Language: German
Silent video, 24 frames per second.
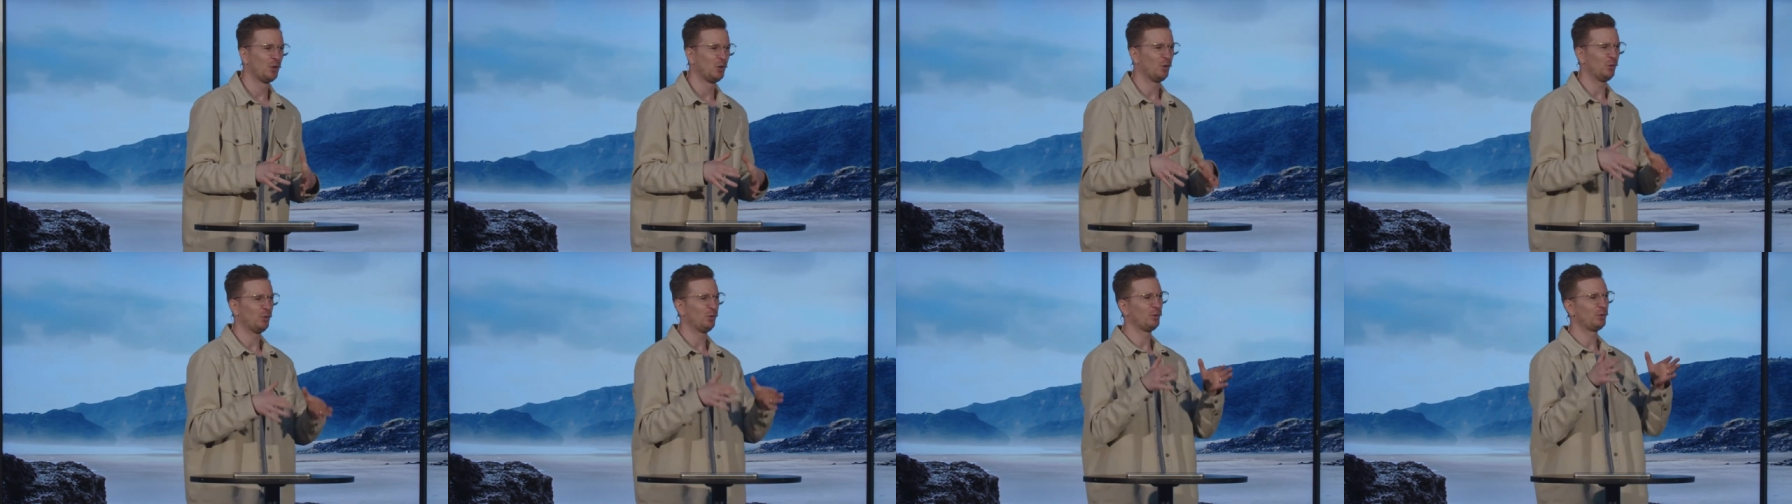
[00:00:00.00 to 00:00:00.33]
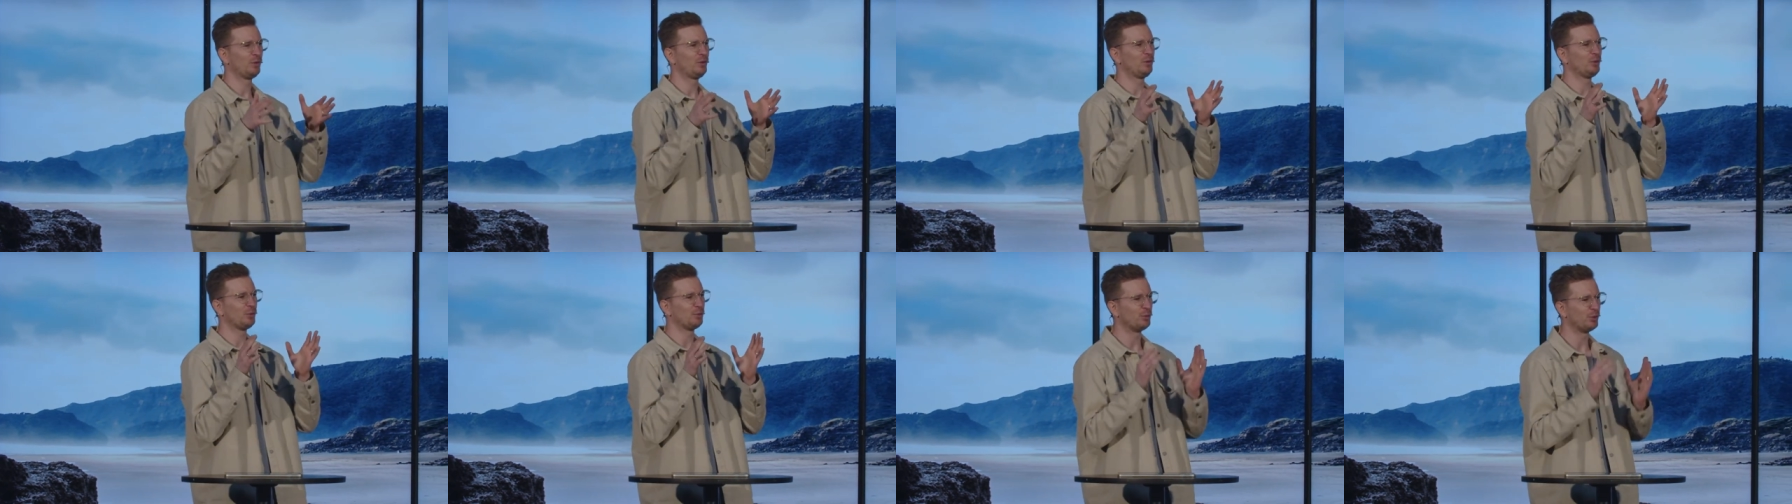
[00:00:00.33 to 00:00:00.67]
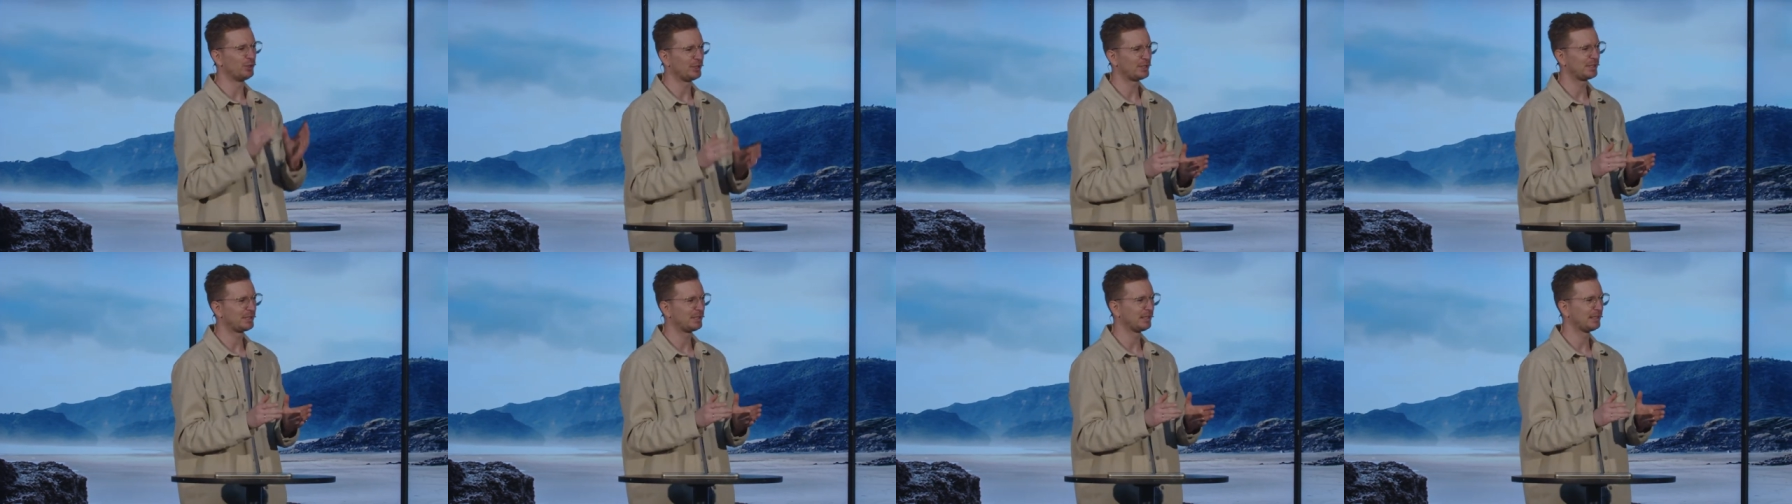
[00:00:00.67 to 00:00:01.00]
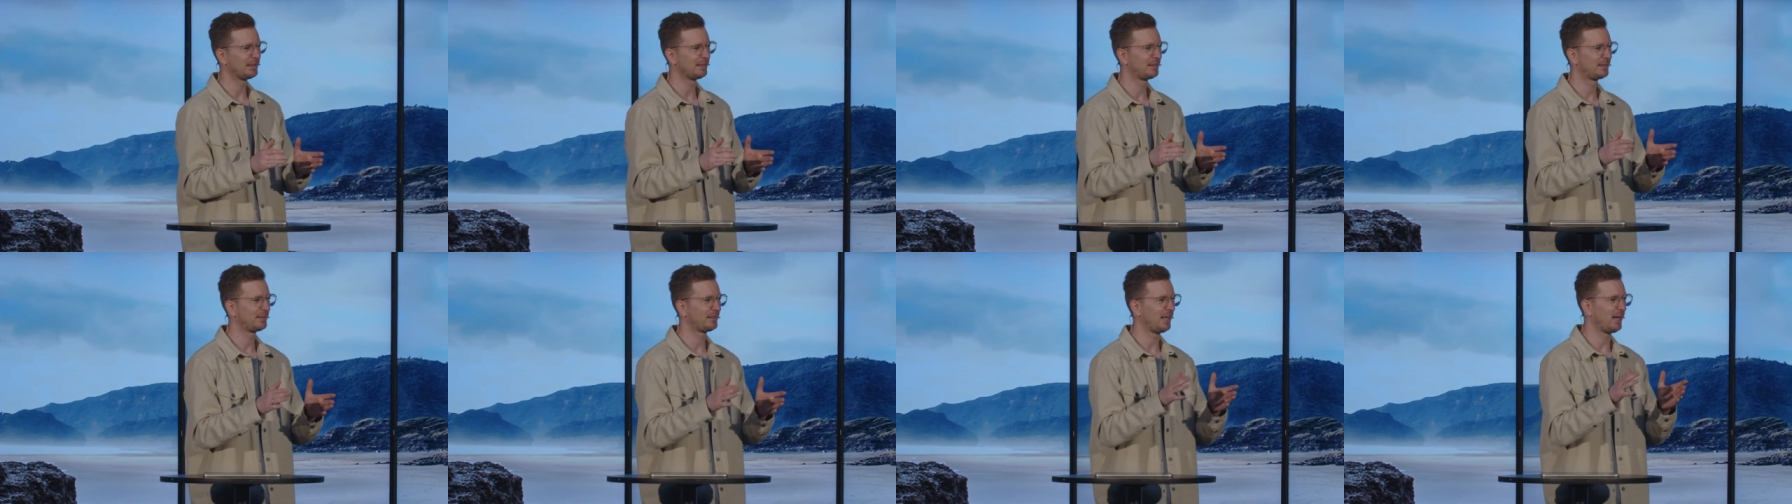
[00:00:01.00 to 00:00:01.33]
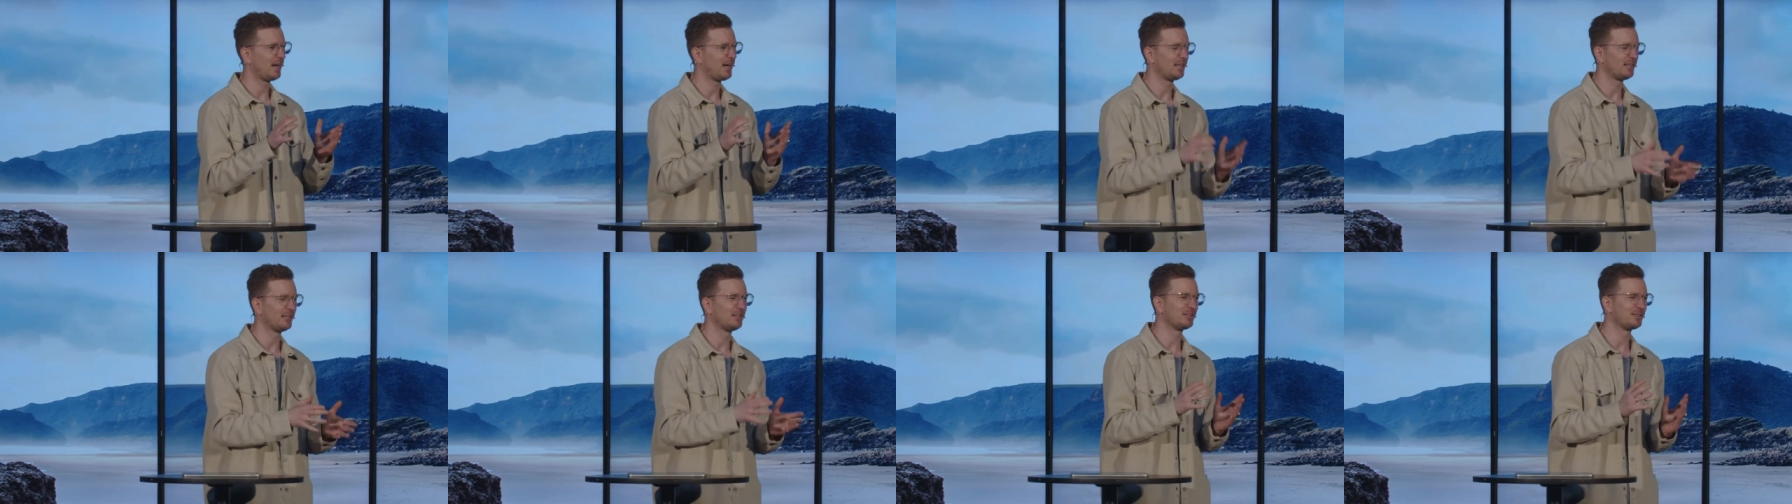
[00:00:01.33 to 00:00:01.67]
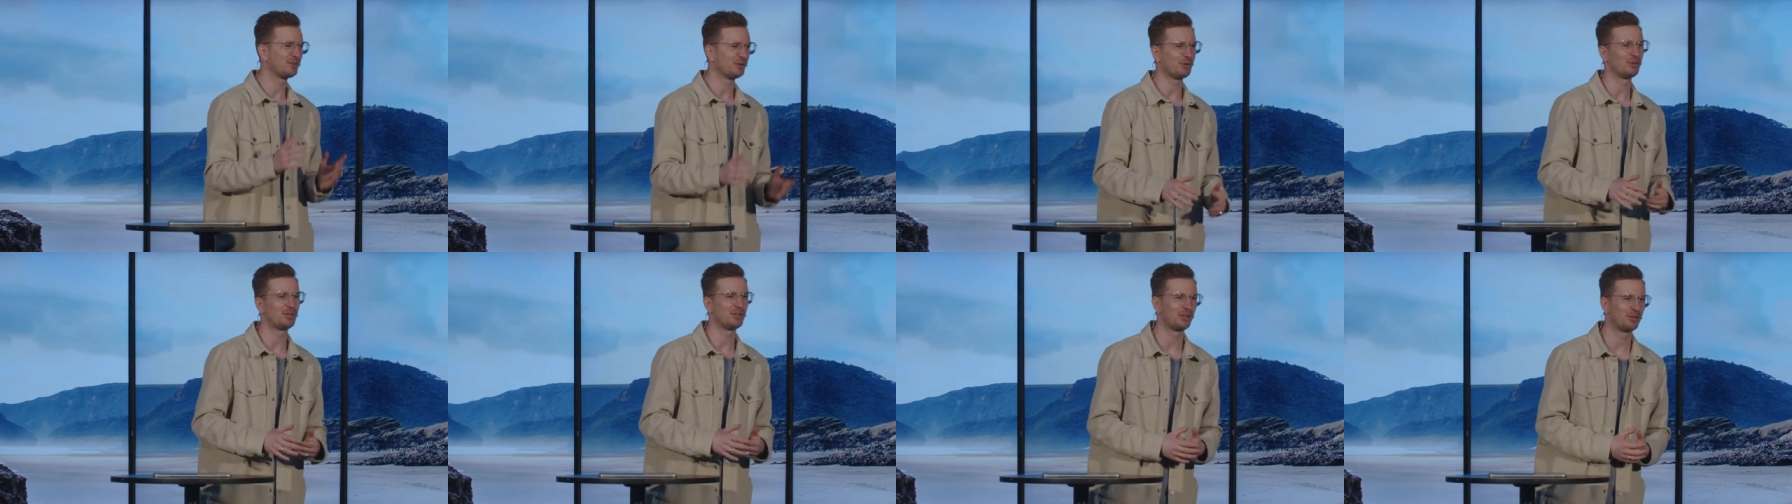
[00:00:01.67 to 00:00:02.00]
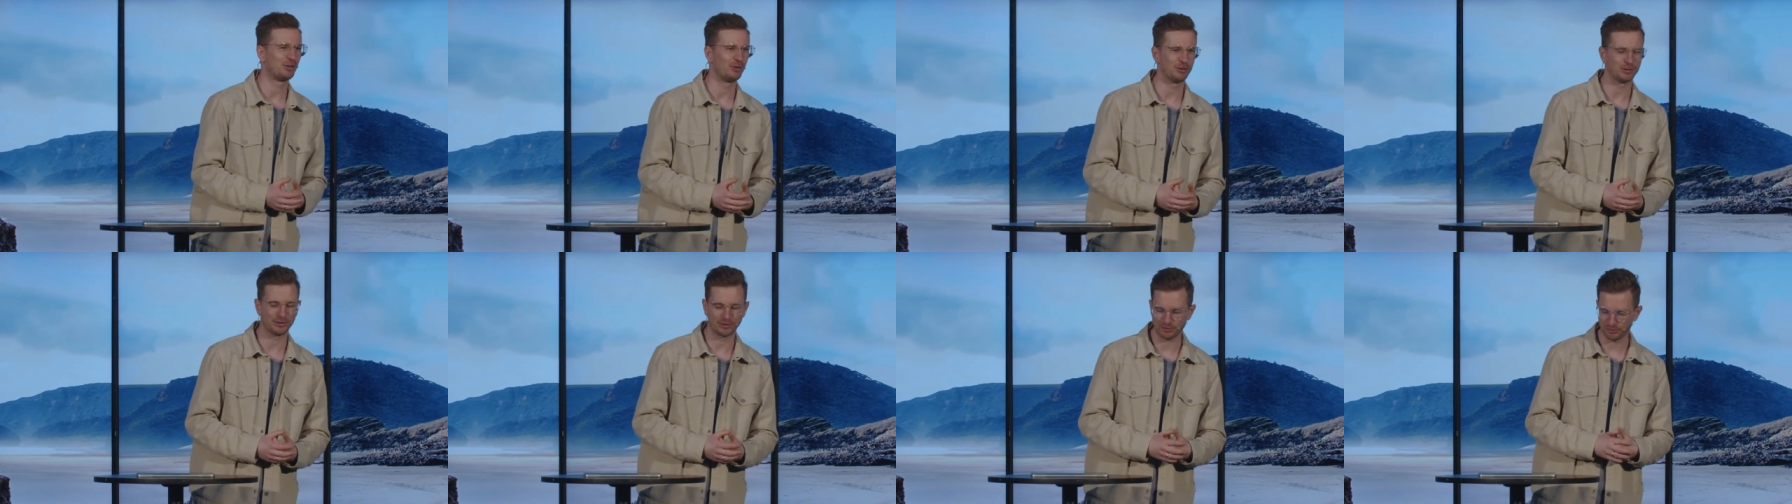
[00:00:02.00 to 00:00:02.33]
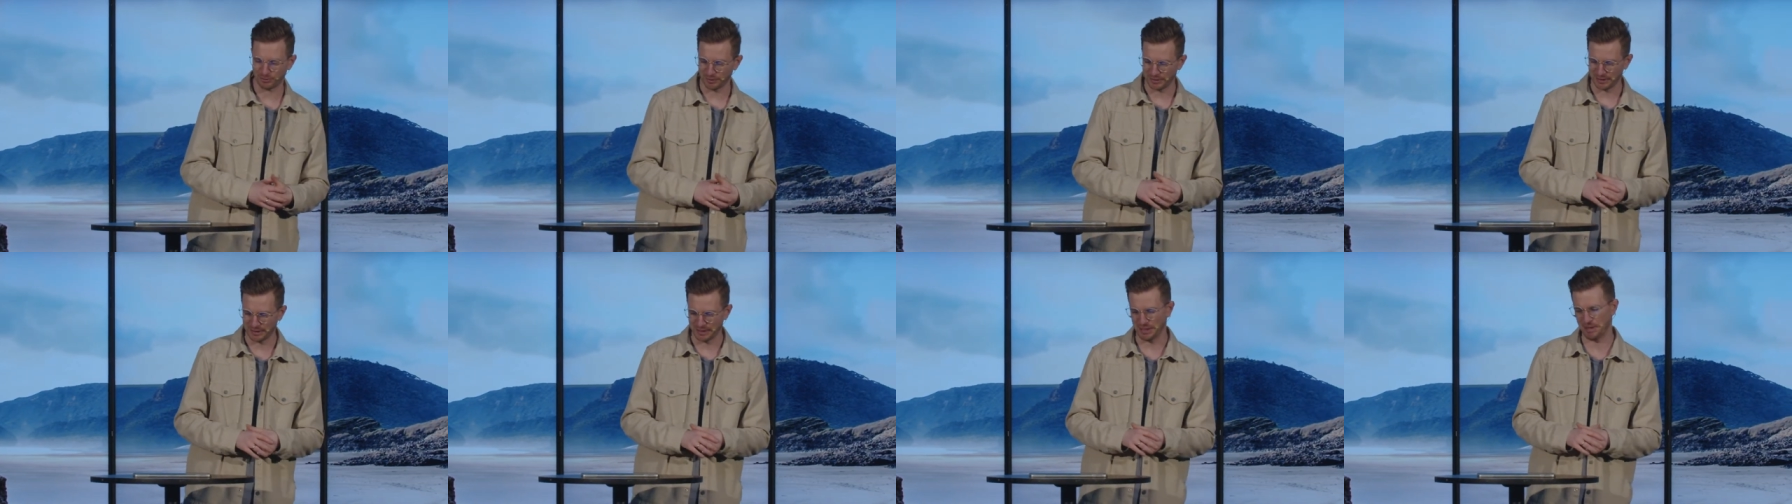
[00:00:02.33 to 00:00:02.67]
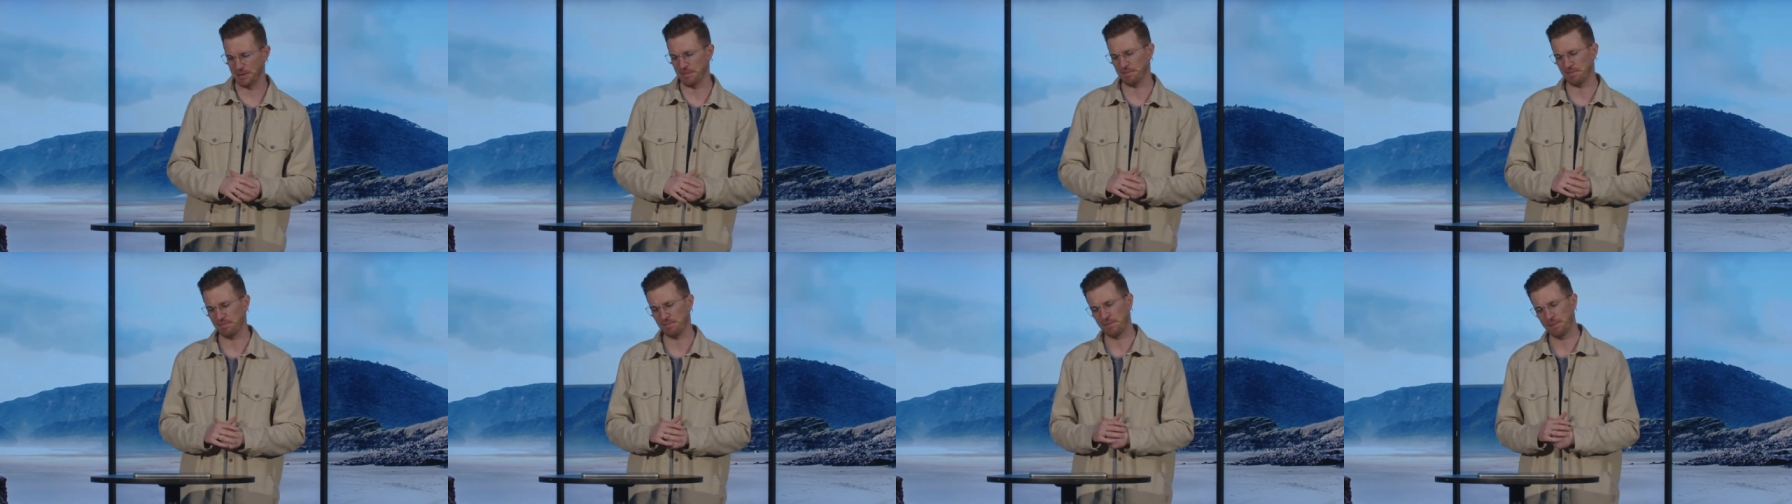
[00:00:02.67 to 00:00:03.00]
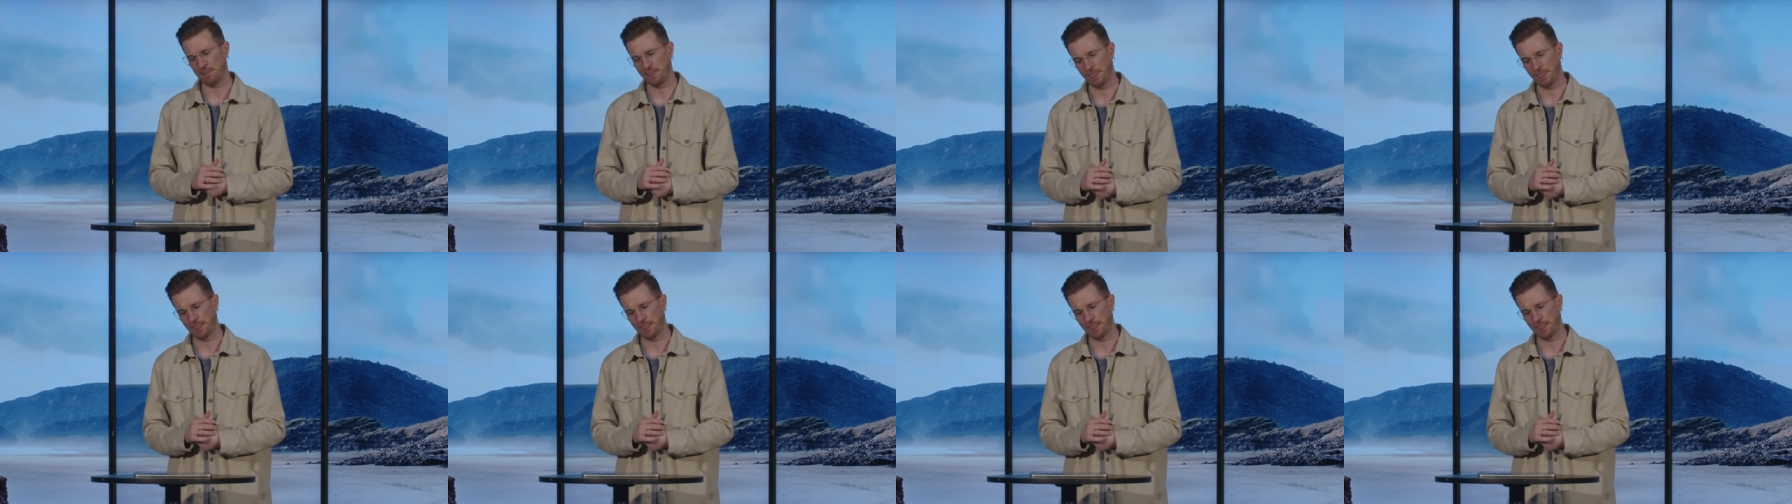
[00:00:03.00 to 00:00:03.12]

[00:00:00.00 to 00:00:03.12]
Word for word: Und du möchtest alles unter Kontrolle haben.